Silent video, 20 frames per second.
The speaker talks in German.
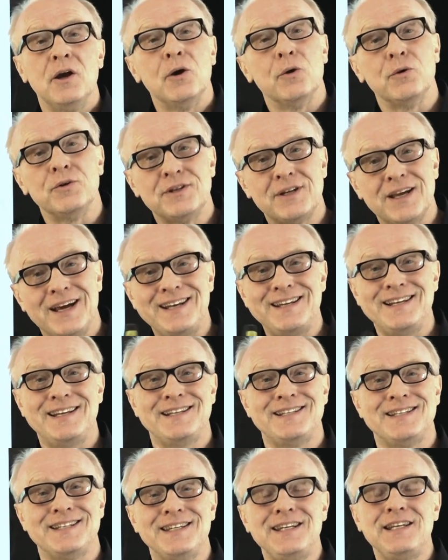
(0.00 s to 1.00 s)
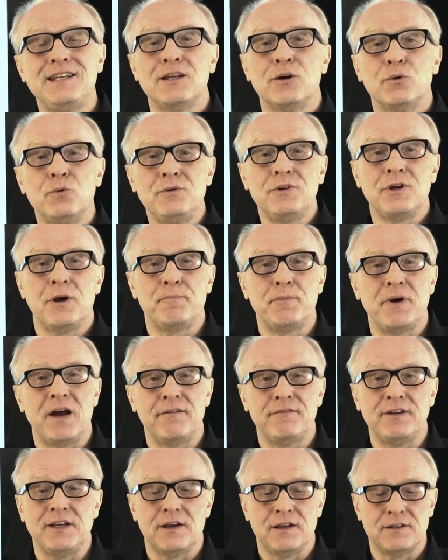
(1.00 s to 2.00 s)
Und dann sieht der
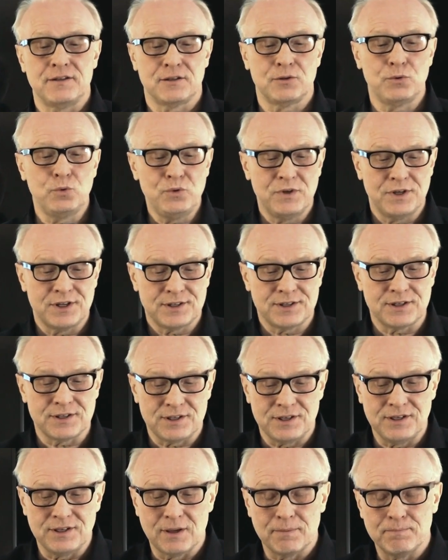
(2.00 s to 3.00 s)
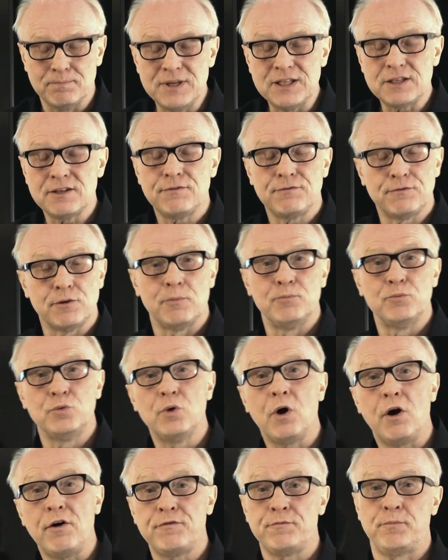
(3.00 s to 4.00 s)
Unterpavian zu, dass das in der Mitte vom
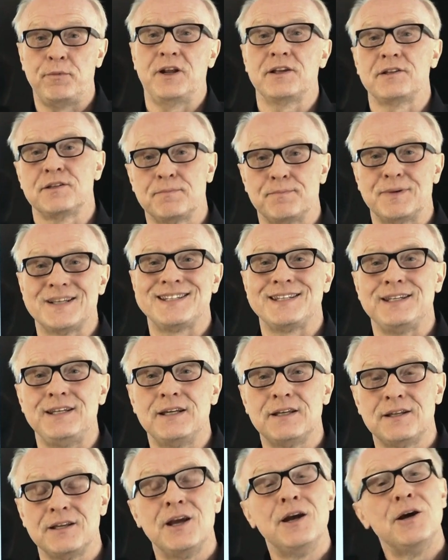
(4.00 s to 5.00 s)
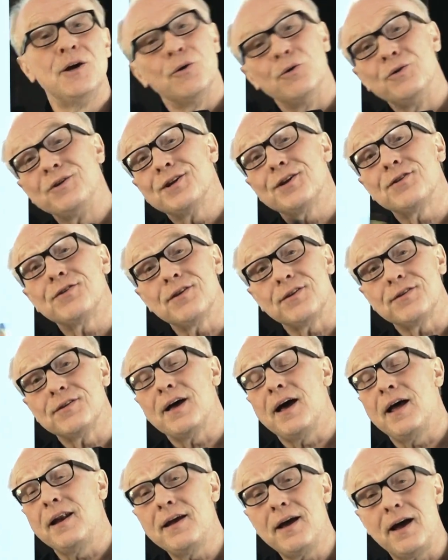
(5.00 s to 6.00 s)
Dorfplatz passiert und dass
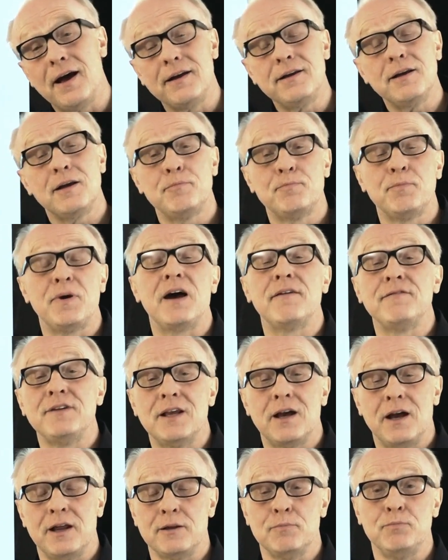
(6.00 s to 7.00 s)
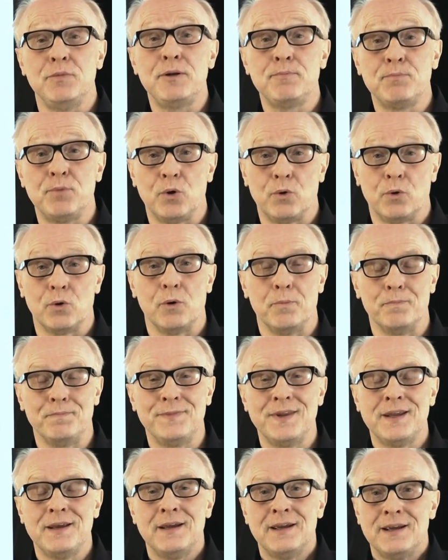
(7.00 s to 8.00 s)
das alle anderen Paviane mitbekommen,